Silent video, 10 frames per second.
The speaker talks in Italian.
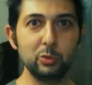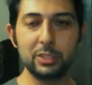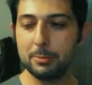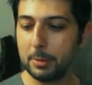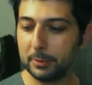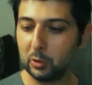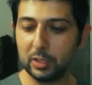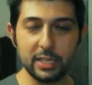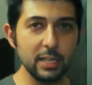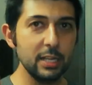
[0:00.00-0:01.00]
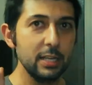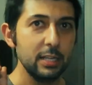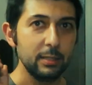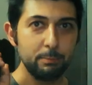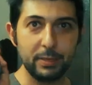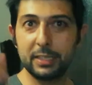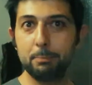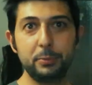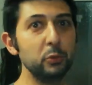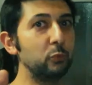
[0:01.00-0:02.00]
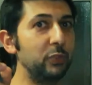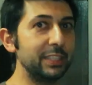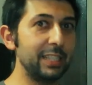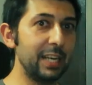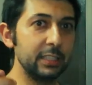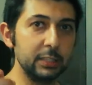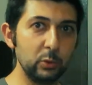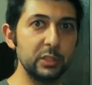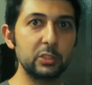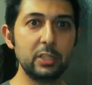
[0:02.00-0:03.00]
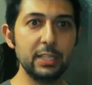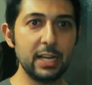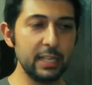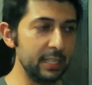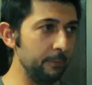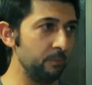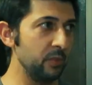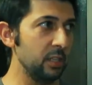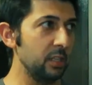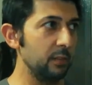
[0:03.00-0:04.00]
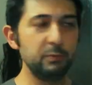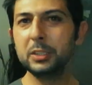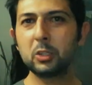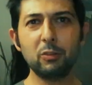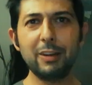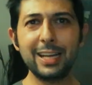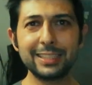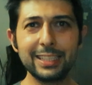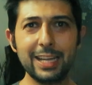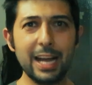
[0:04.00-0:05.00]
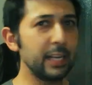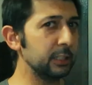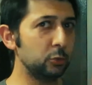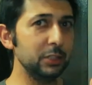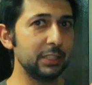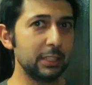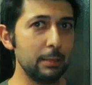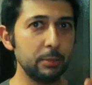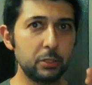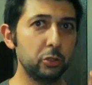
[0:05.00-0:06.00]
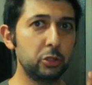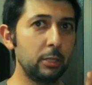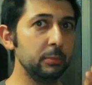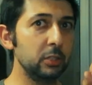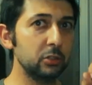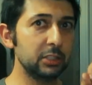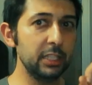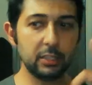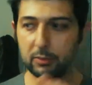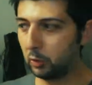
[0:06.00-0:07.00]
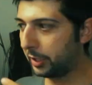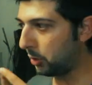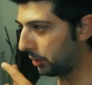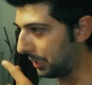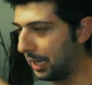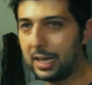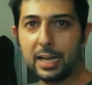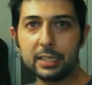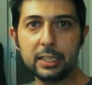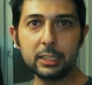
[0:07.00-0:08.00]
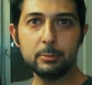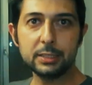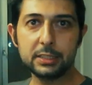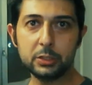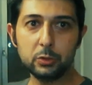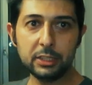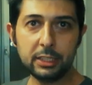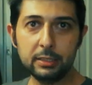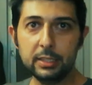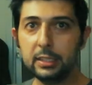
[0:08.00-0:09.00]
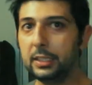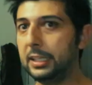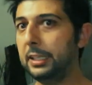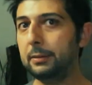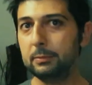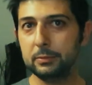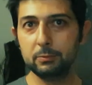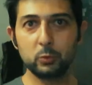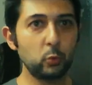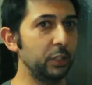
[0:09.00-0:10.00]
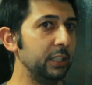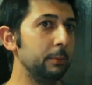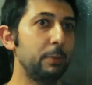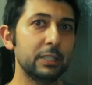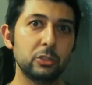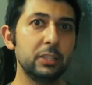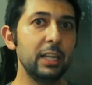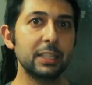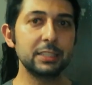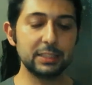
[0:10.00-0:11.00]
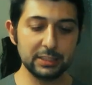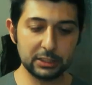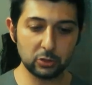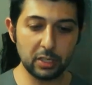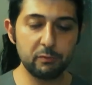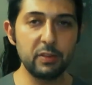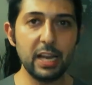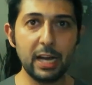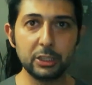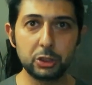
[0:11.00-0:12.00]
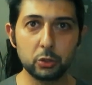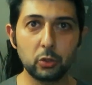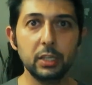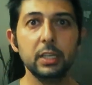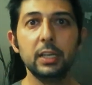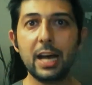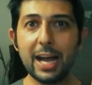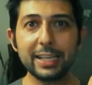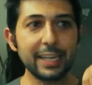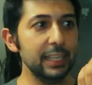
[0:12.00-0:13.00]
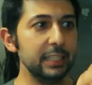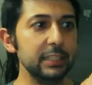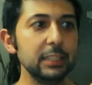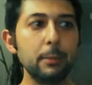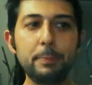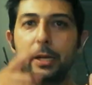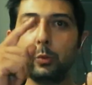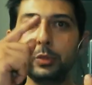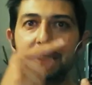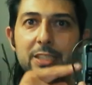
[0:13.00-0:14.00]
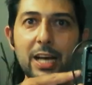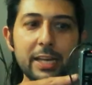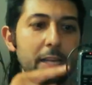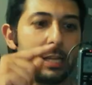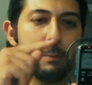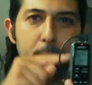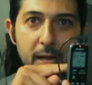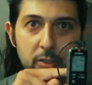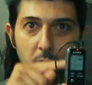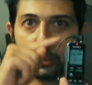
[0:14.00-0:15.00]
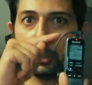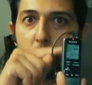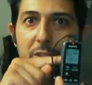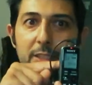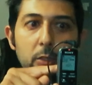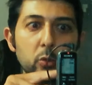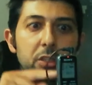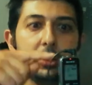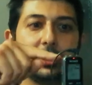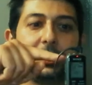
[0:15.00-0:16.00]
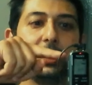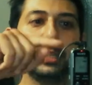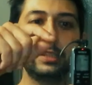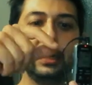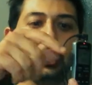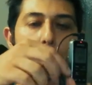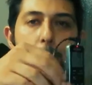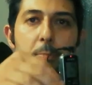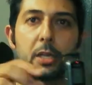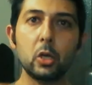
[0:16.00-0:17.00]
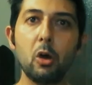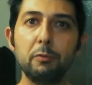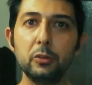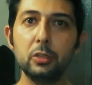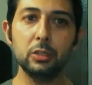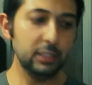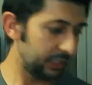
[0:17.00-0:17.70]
tutte le mie parole per i più veterani di questo canale vi trovate anche su Instagram chiocciolamitico snake ve lo ricorda anche l'animazione e mh, mm, qui in basso nella descrizione vi lascio anche il link per acquistare i bundle che ho acquistato io sia del microfono